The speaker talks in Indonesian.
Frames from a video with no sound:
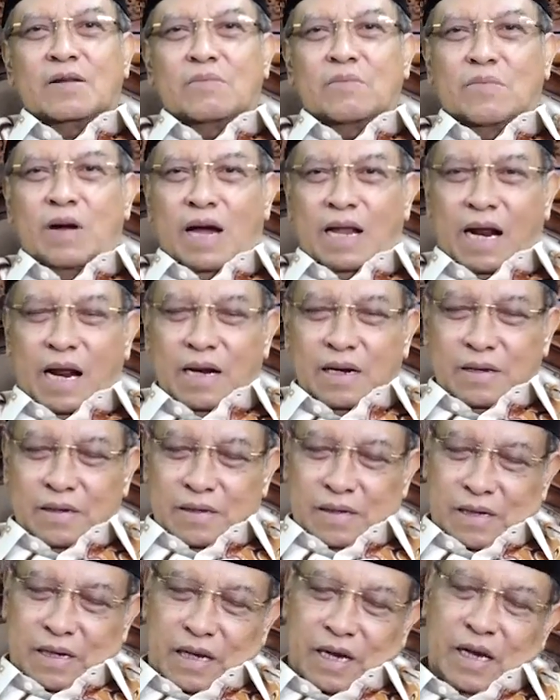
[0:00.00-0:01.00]
Lebaran
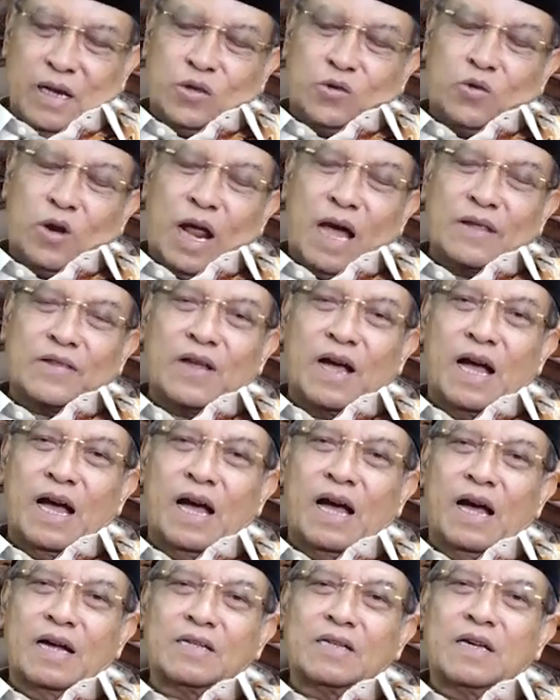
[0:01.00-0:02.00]
Idul
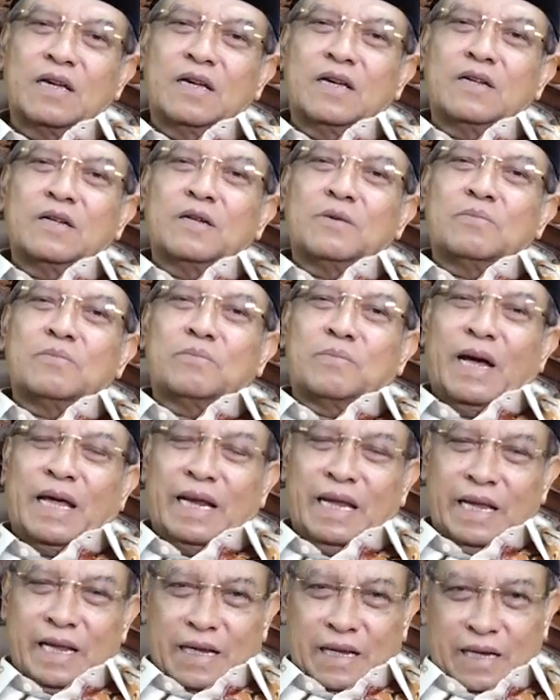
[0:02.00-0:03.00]
Adha.
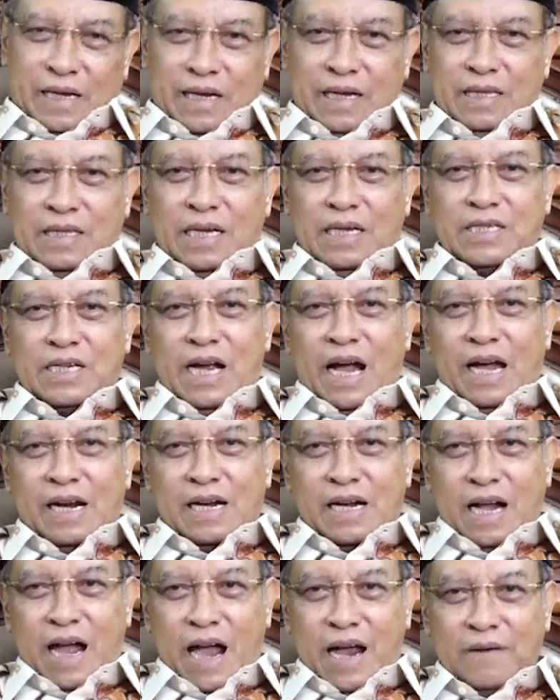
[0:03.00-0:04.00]
Mari kita
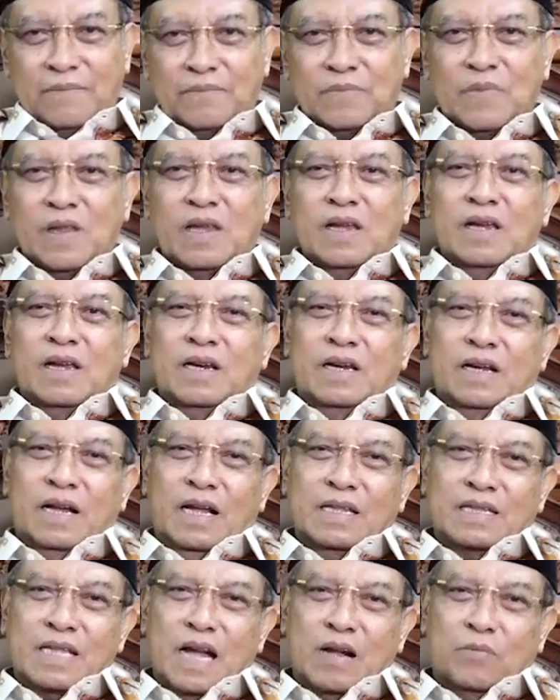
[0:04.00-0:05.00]
syiarkan
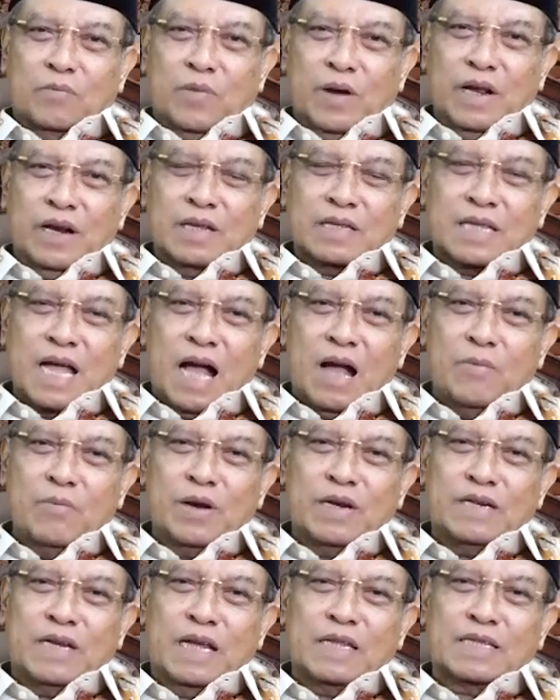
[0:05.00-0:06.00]
dengan takbir,
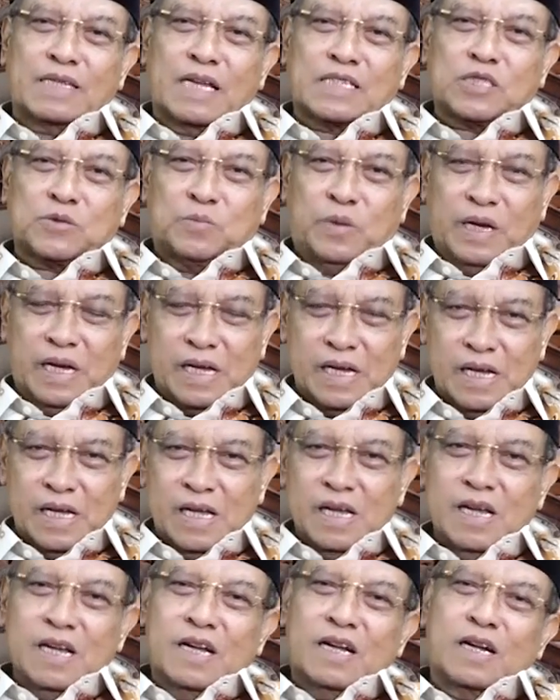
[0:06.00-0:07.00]
tahmid, dan tasbih.
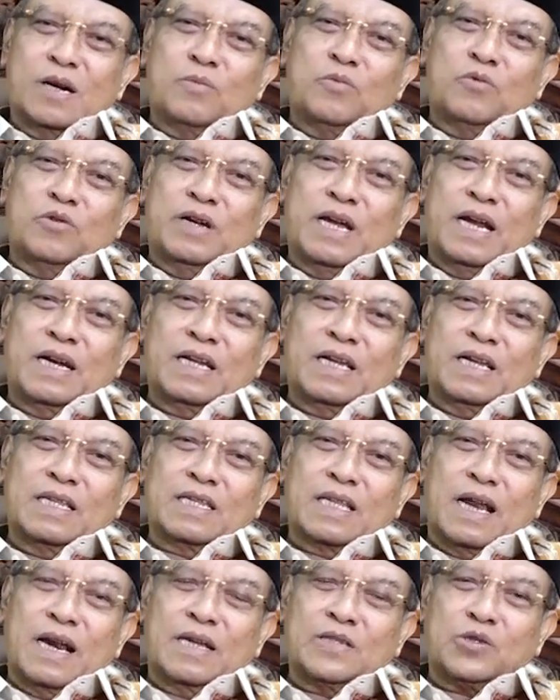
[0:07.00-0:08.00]
Kemudian
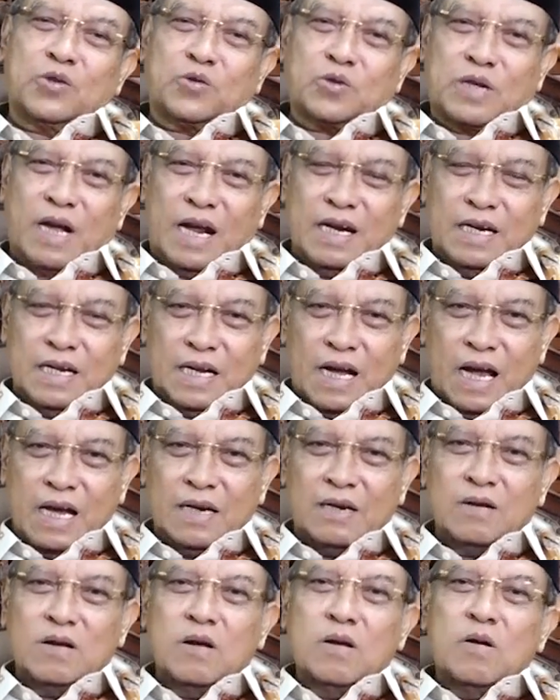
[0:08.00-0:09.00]
kita lanjutkan
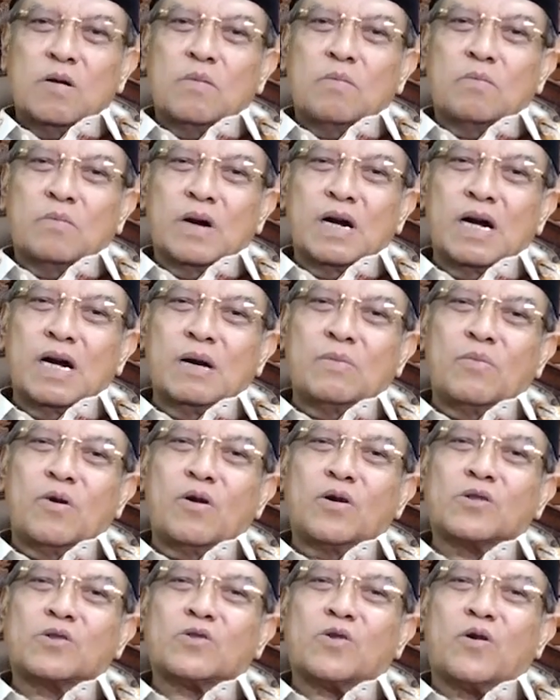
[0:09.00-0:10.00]
dengan
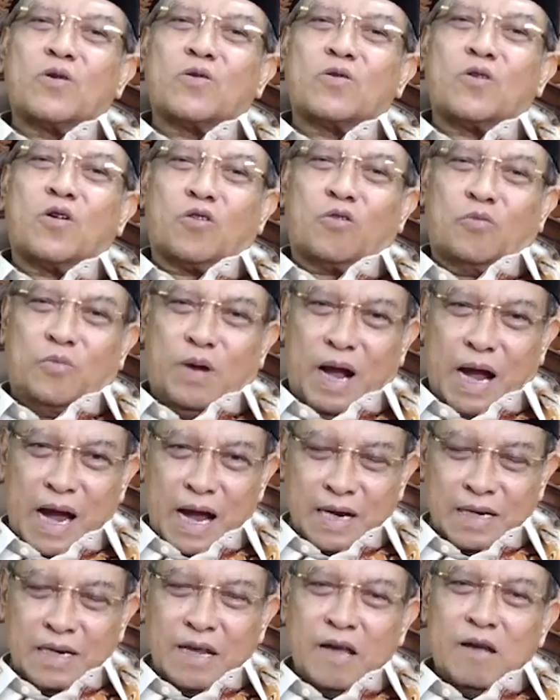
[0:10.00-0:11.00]
memotong
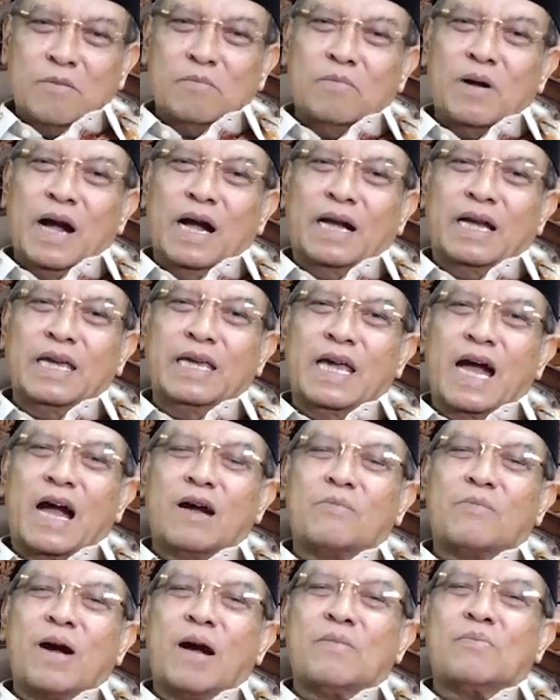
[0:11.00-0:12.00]
korban bagi
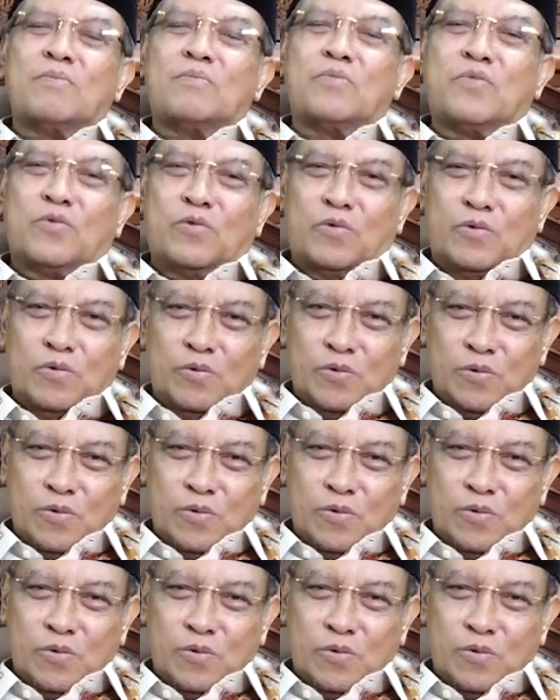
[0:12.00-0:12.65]
yang mampu.